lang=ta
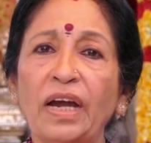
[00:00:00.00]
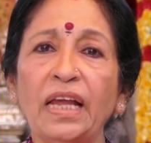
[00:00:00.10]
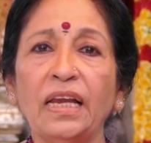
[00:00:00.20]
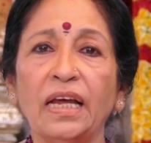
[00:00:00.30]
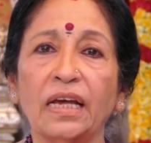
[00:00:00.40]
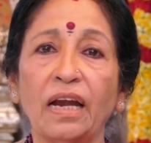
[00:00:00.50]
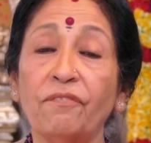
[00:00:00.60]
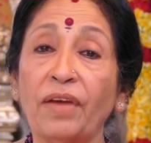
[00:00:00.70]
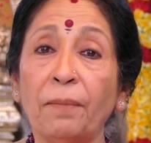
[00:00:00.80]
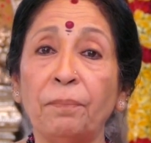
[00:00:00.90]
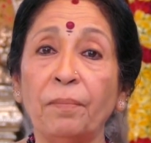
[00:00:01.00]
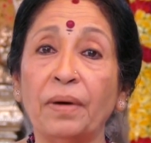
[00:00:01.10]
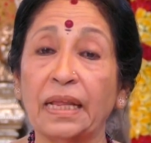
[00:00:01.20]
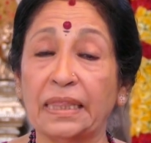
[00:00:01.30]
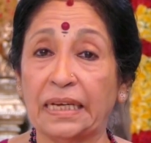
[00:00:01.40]
வெளியில் இருக்கிற வேப்ப
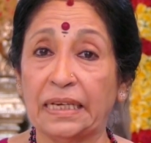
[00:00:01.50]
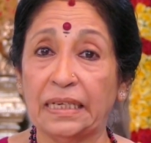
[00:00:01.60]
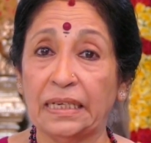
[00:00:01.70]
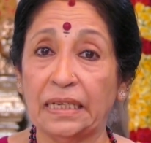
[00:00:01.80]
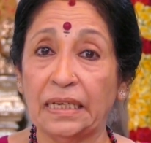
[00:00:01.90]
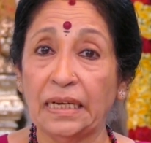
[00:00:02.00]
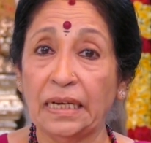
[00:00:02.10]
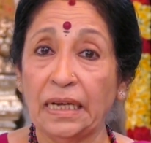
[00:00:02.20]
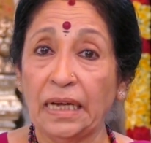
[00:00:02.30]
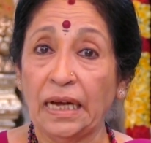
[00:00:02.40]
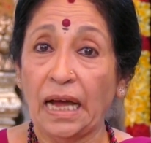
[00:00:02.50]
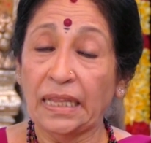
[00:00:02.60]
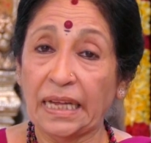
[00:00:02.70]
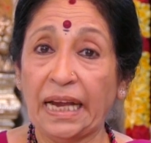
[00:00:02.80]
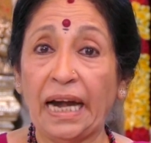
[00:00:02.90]
மரத்துக்கு
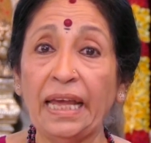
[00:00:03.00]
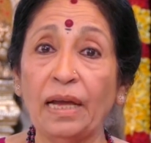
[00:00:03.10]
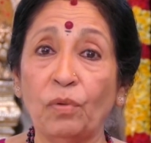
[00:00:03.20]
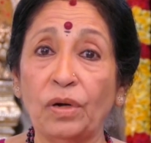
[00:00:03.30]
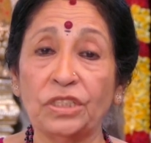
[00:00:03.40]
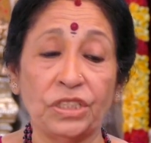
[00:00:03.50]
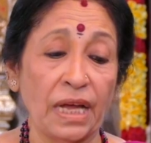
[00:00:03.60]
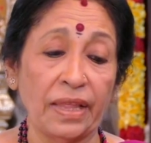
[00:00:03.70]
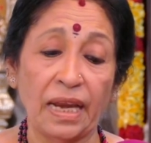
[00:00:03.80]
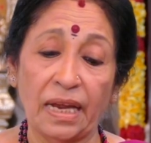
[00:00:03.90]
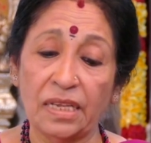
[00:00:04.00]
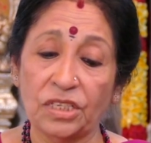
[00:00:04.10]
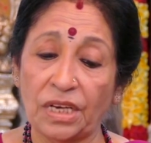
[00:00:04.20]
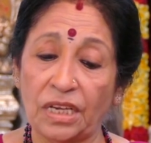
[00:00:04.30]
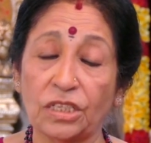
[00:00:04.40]
அந்த கிளையை ஒடிச்சு அதுலேருந்து
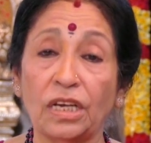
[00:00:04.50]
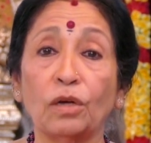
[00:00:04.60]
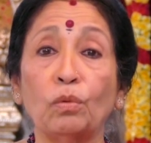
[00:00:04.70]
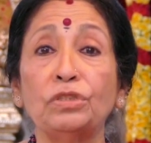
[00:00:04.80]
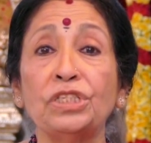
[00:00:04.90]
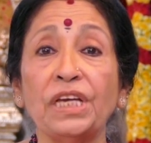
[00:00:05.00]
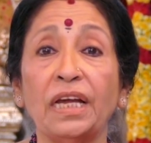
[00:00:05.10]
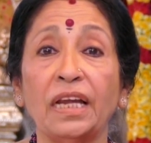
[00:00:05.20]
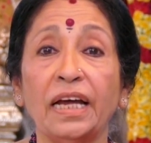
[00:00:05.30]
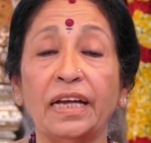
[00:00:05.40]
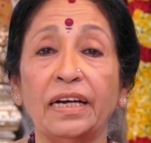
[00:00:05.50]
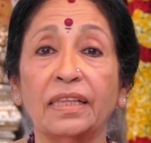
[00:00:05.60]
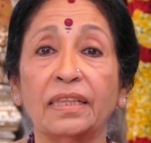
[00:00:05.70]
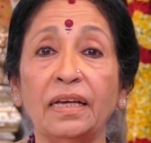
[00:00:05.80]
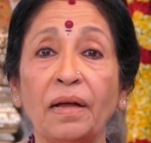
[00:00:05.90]
சின்ன சின்ன குச்சி எல்லாம்
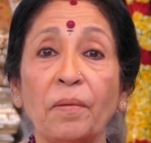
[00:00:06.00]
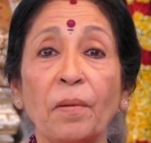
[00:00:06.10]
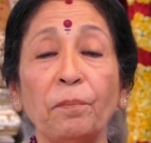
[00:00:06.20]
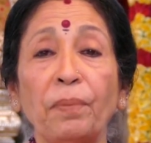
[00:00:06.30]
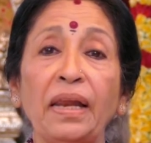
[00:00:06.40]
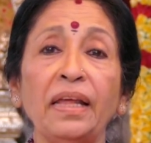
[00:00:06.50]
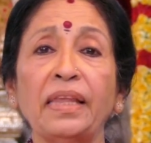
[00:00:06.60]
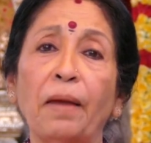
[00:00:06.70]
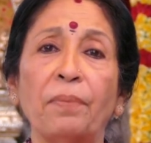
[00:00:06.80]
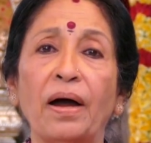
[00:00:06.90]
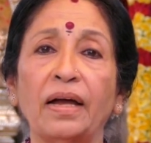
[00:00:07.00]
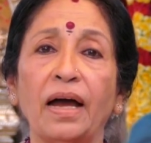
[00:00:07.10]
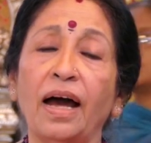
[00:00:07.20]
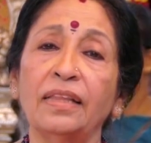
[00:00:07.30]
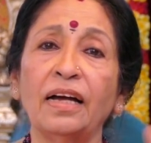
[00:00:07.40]
எடுத்து பல்லு தேய்ப்பாங்க
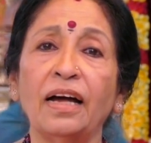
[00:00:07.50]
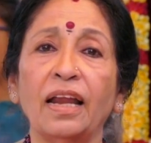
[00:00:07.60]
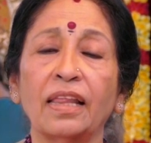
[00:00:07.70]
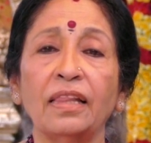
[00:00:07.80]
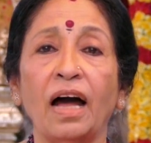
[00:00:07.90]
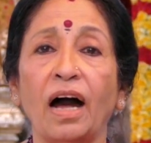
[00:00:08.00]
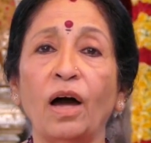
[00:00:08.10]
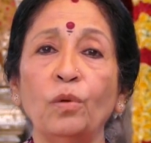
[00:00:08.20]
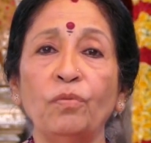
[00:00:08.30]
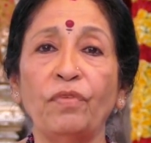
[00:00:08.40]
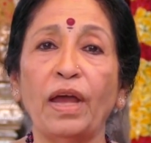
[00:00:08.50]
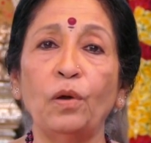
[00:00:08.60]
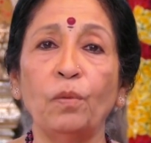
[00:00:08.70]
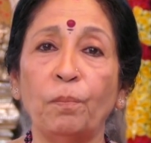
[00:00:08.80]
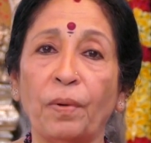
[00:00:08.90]
அந்த காலத்தில் ஆளும்
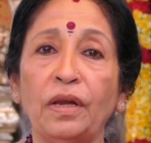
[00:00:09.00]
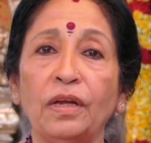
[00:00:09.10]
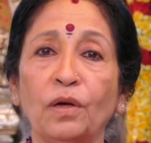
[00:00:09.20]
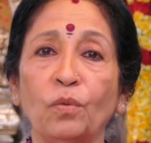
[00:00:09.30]
வேலும் பல்லுக்கு